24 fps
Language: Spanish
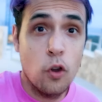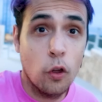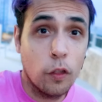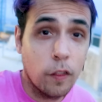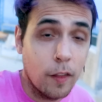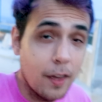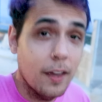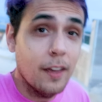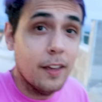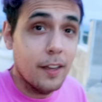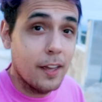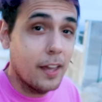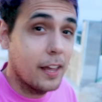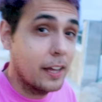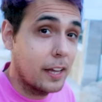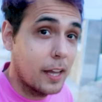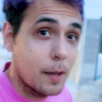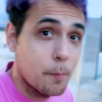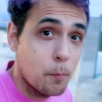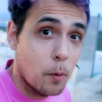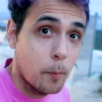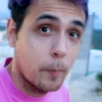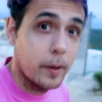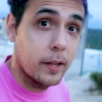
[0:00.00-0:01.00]
No sé
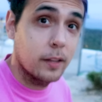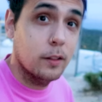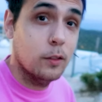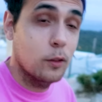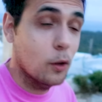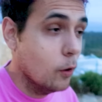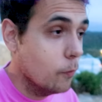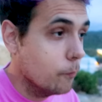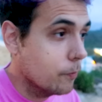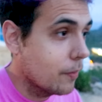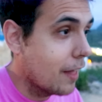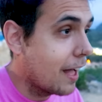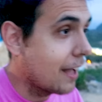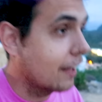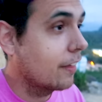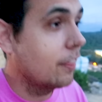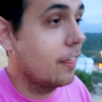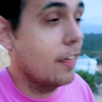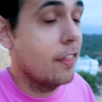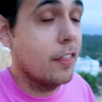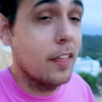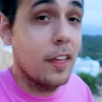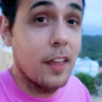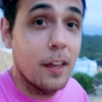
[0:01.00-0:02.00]
en qué momento
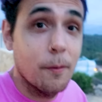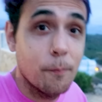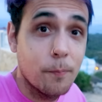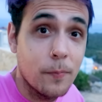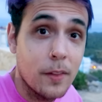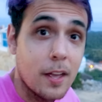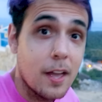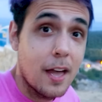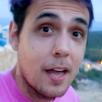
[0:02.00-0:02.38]
accedí